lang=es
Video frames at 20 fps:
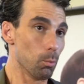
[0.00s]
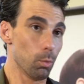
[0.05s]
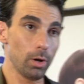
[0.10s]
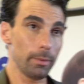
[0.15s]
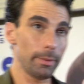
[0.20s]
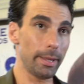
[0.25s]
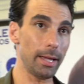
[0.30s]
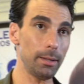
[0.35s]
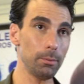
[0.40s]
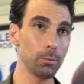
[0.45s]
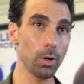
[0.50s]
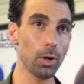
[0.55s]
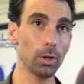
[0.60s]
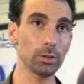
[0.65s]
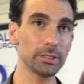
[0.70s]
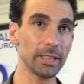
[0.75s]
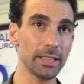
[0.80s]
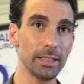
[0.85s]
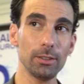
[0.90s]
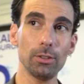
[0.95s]
Muy bien, muy
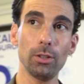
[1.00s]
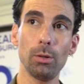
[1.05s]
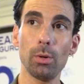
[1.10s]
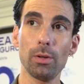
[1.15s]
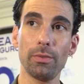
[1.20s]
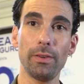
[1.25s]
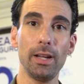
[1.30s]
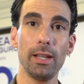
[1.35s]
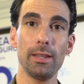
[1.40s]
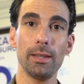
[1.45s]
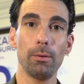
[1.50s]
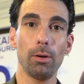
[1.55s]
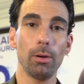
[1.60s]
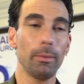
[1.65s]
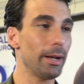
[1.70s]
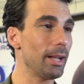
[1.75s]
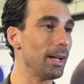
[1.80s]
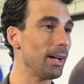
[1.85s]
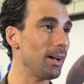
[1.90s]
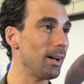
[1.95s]
contento, muy feliz de
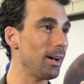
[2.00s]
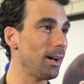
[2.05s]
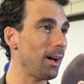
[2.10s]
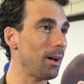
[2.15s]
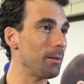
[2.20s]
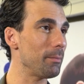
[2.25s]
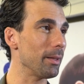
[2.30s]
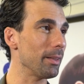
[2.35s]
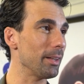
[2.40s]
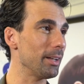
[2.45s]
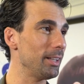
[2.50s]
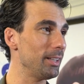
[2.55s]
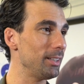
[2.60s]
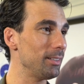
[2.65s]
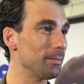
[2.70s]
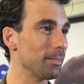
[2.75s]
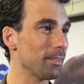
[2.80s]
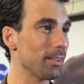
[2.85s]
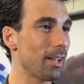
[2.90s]
volver a Madrid